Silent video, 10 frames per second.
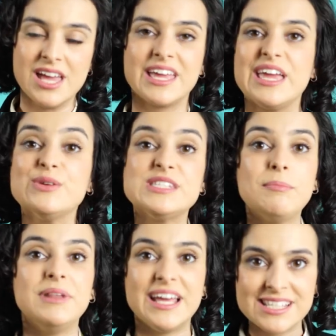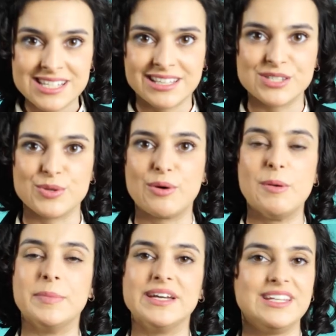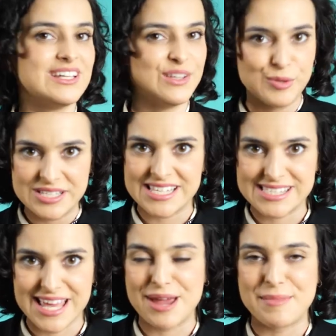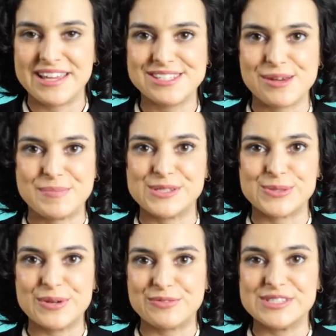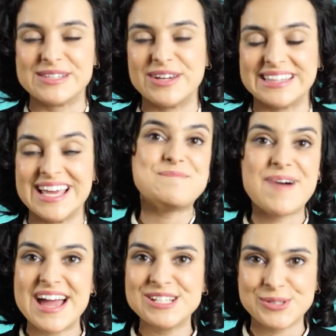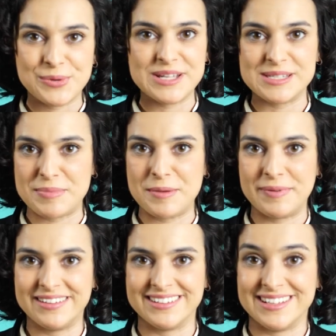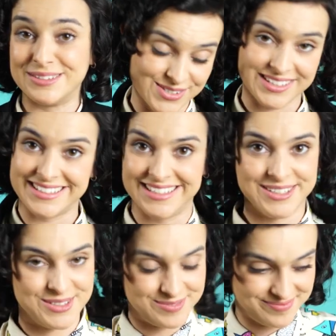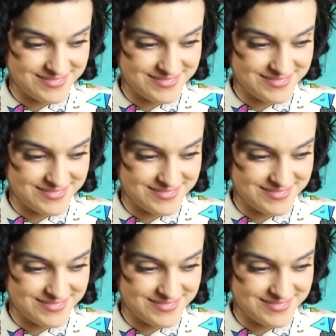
Quem usa blazer na sua companhia não necessariamente é a pessoa que você vai ter mais coisa para aprender. Isso aqui ó,